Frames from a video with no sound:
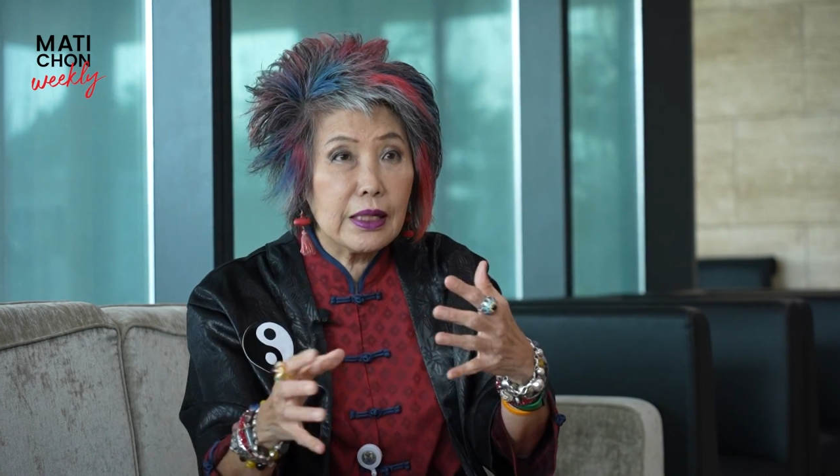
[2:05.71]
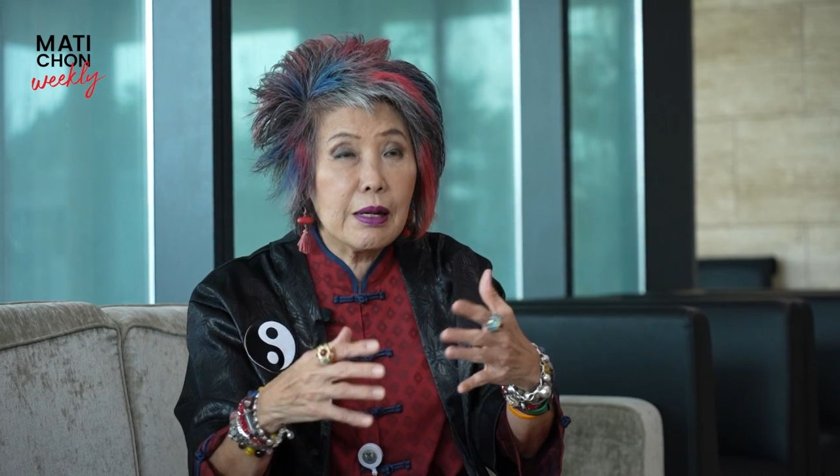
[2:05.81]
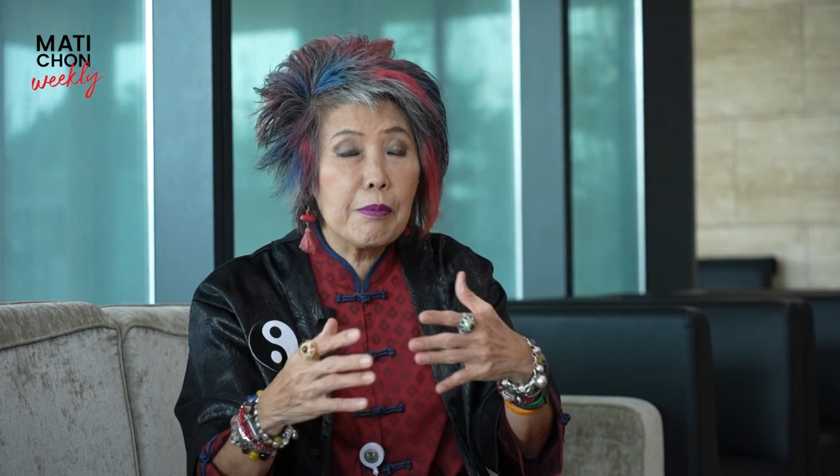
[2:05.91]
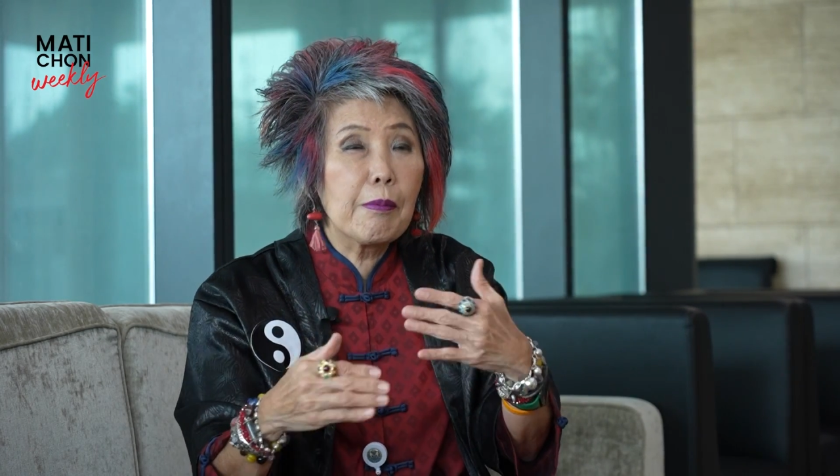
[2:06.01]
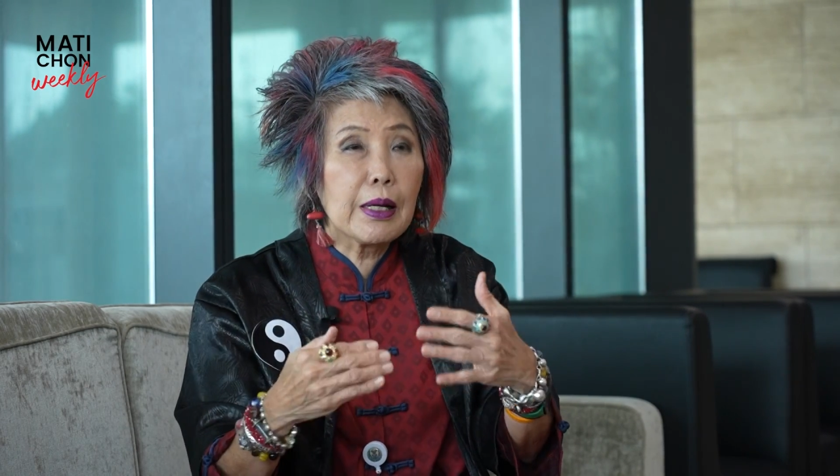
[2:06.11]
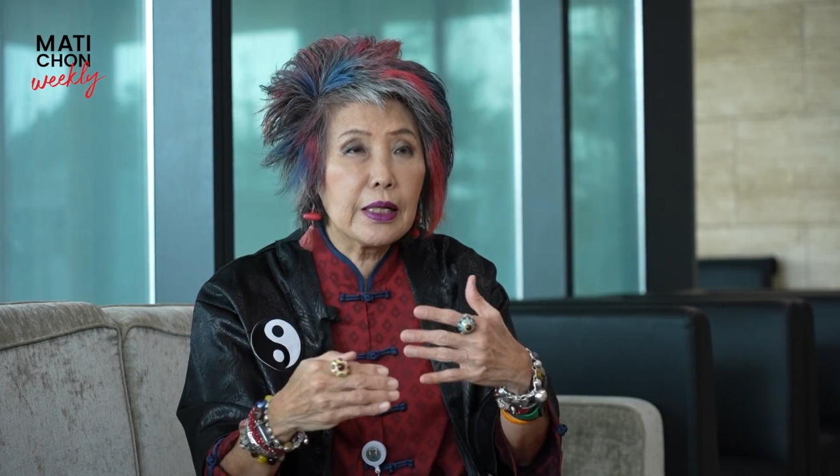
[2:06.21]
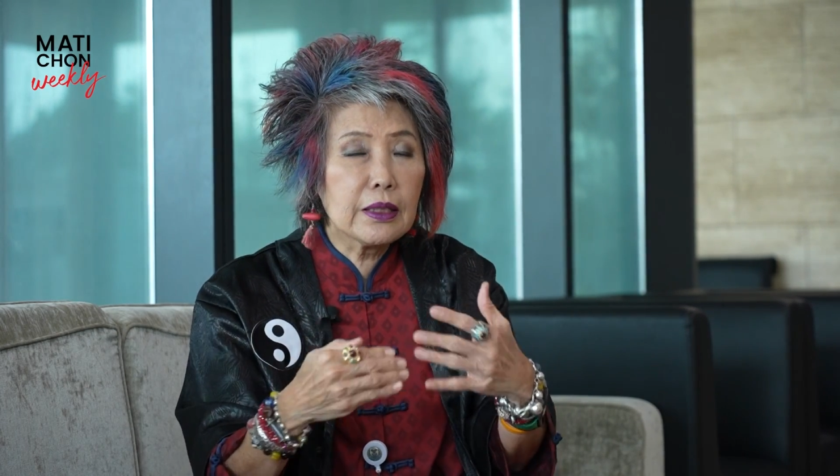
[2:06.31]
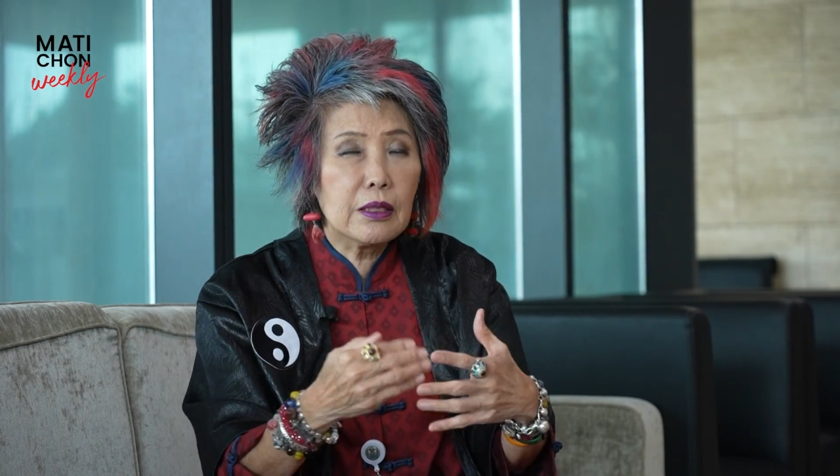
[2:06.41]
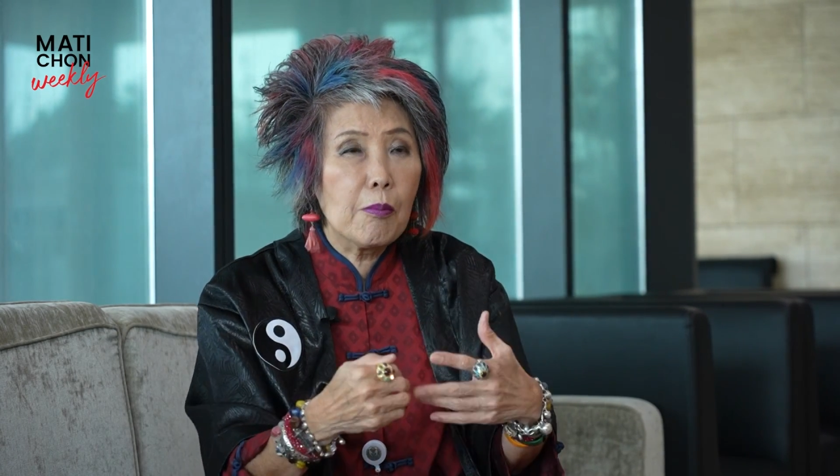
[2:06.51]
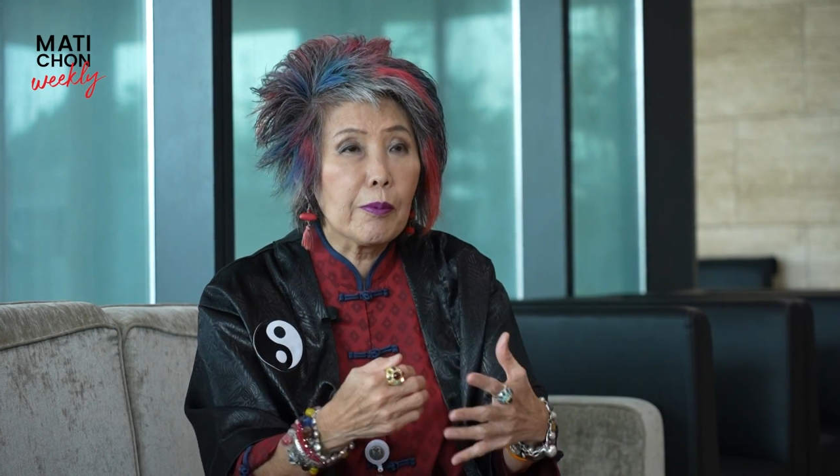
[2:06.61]
อะไรประมาณนี้
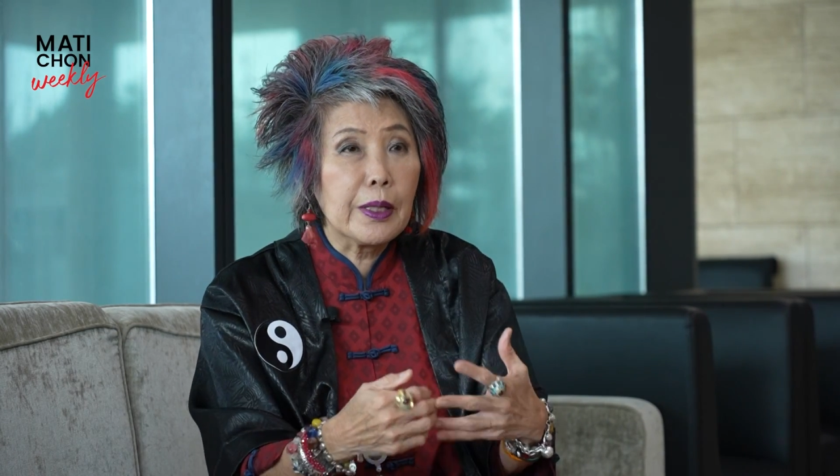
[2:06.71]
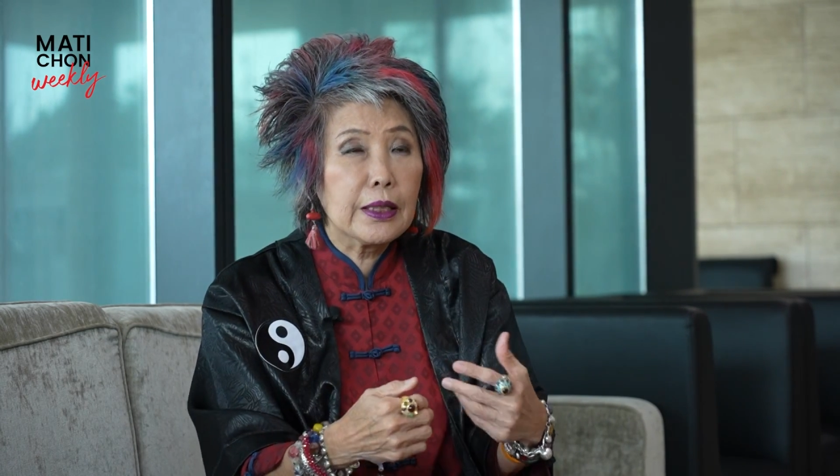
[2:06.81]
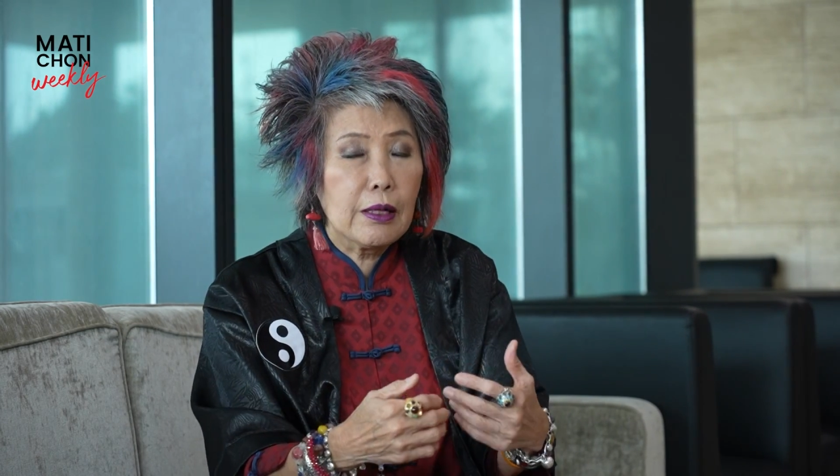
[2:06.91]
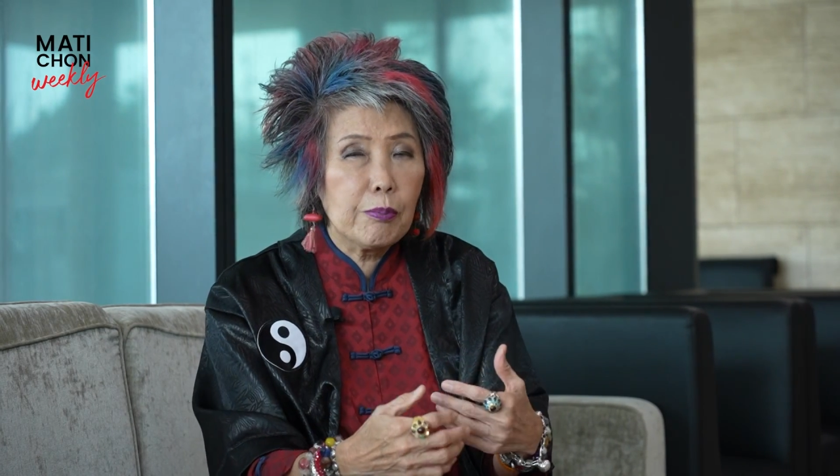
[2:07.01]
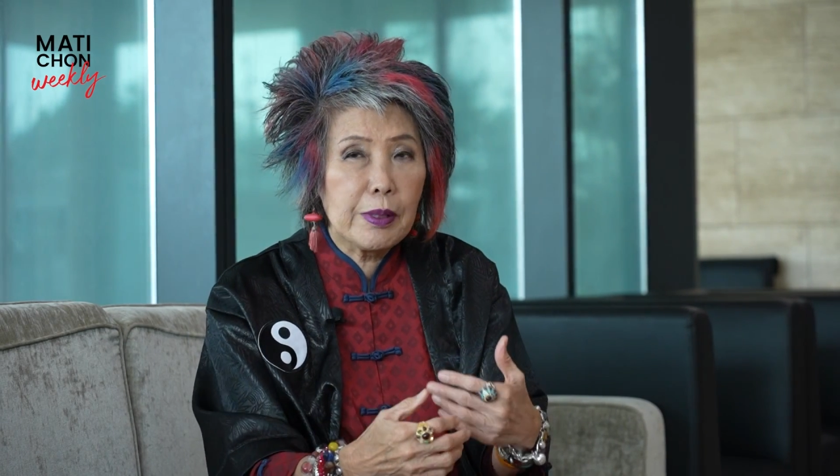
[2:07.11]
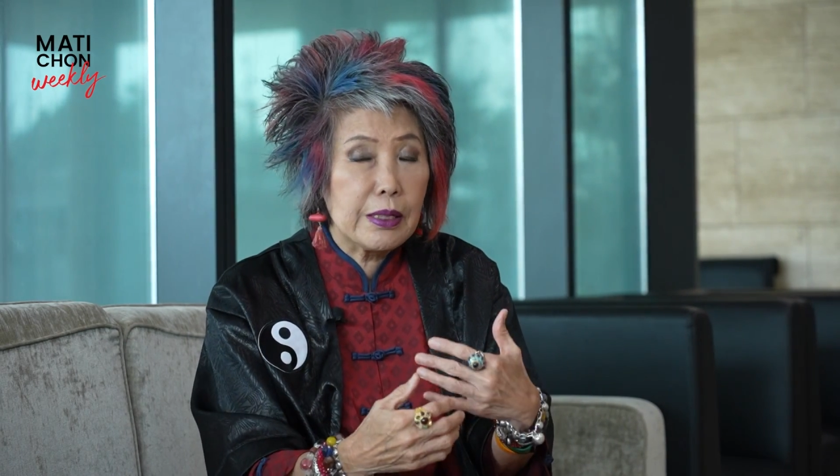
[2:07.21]
คือระบบคิดเขา